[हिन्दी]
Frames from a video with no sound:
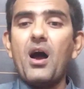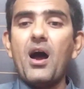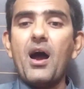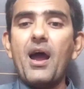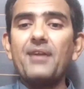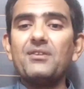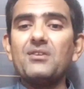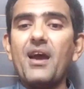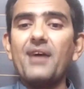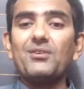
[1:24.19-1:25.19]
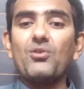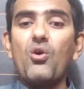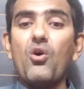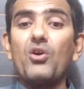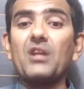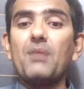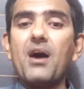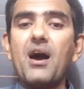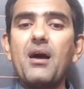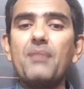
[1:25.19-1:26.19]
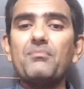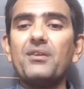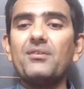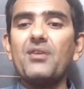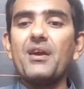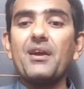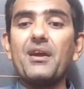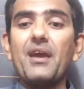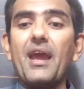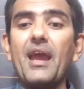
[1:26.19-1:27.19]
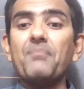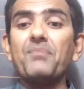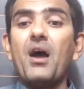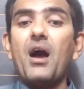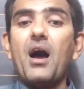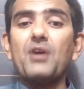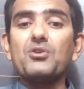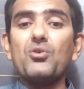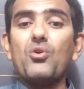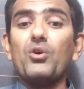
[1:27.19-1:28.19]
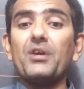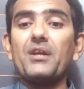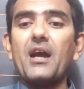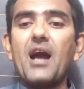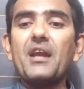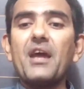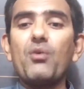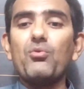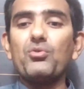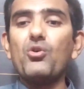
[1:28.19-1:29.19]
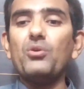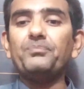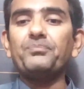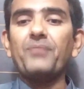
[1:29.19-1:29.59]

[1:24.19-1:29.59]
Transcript: एस टी एस को और तमाम डिस्ट्रिक्ट के जो अहदेदारान हैं उनको